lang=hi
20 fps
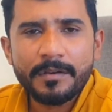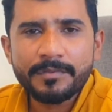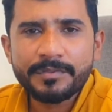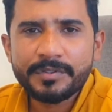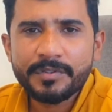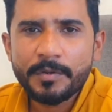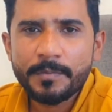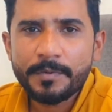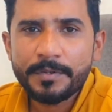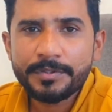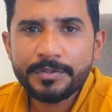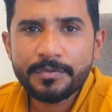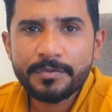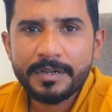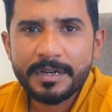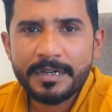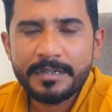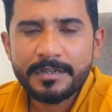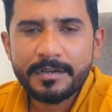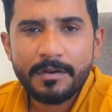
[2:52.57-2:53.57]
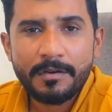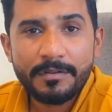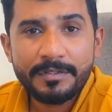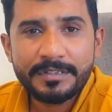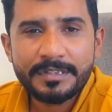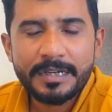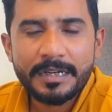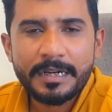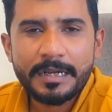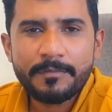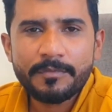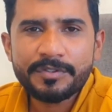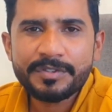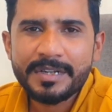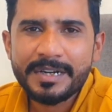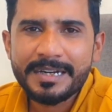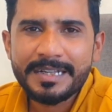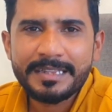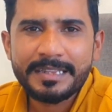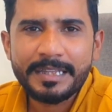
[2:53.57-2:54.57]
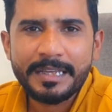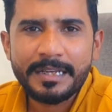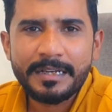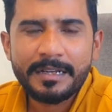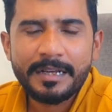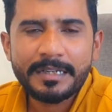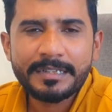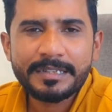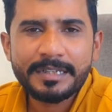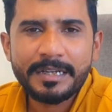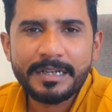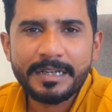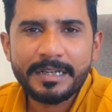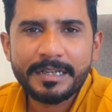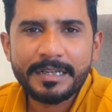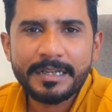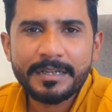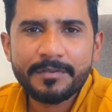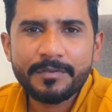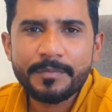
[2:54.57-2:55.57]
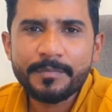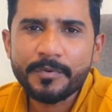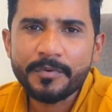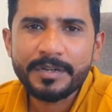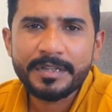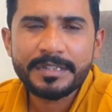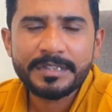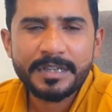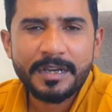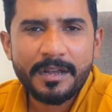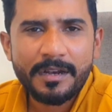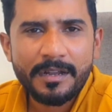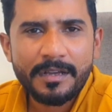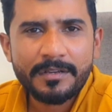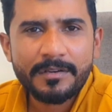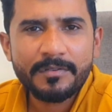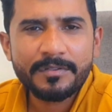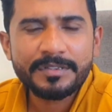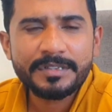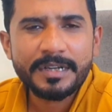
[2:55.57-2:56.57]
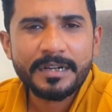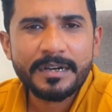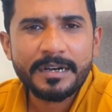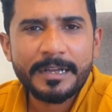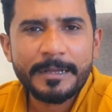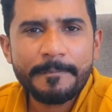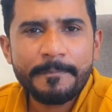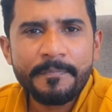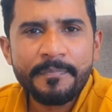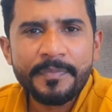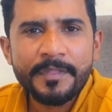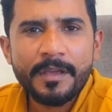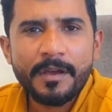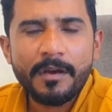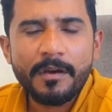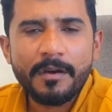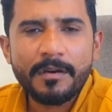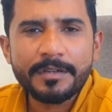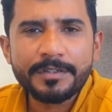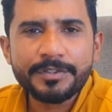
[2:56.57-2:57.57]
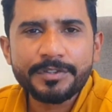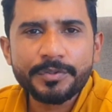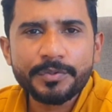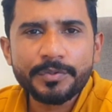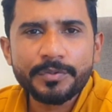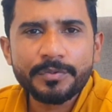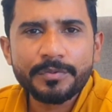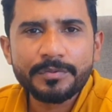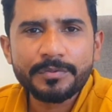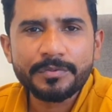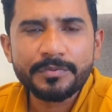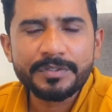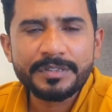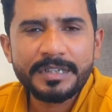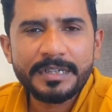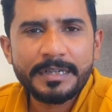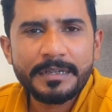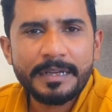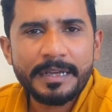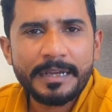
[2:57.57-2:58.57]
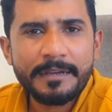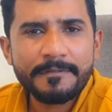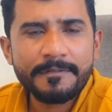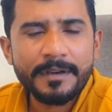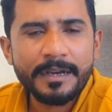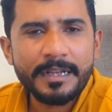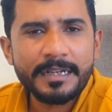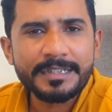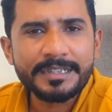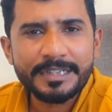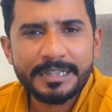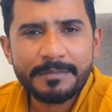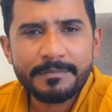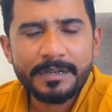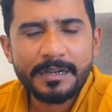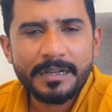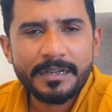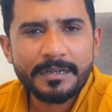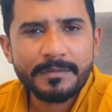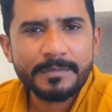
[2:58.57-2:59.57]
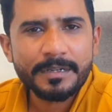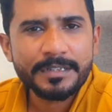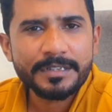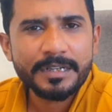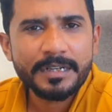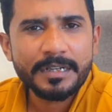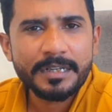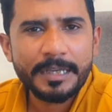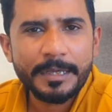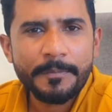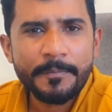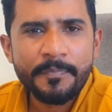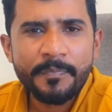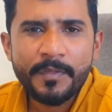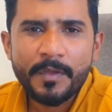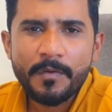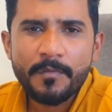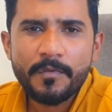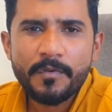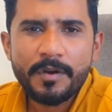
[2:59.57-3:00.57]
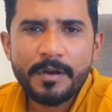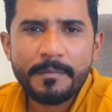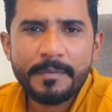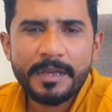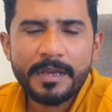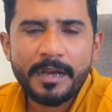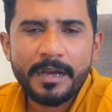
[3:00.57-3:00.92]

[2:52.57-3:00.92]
उसके ऊपर जो करंट ऑन चल रहा है वो साढ़े तीन लाख से लेके कोई पौने चार लाख ऑन चल रहा है और जो दूसरी है फाइल छः मला कमर्शल की वो हमें